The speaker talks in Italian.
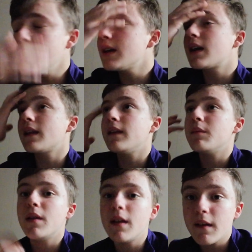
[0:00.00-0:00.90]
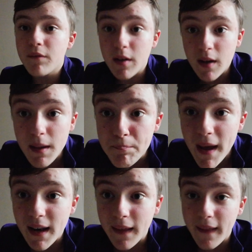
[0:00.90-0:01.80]
incredibile davvero che
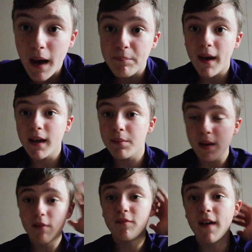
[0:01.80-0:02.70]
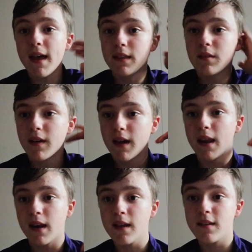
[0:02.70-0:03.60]
bella tappa anche per il vento
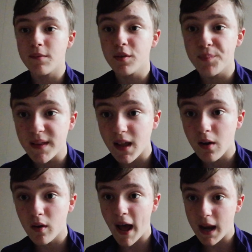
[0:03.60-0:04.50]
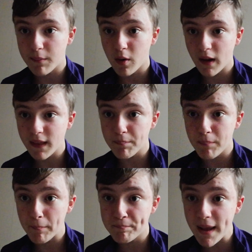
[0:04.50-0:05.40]
magari resa più spettacolare ma una
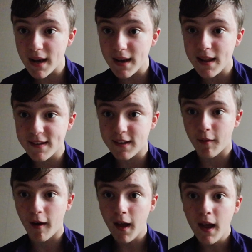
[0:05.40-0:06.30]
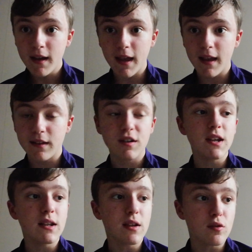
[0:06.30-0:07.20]
tappa bellissima che
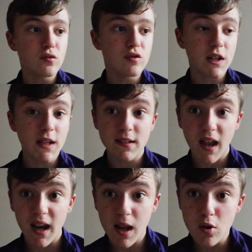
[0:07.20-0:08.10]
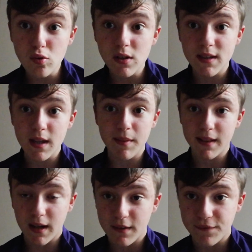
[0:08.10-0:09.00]
ci introduce adesso alle ultime
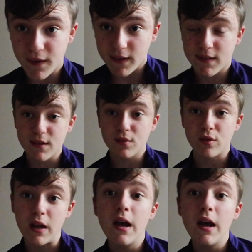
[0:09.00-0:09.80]
tre frazioni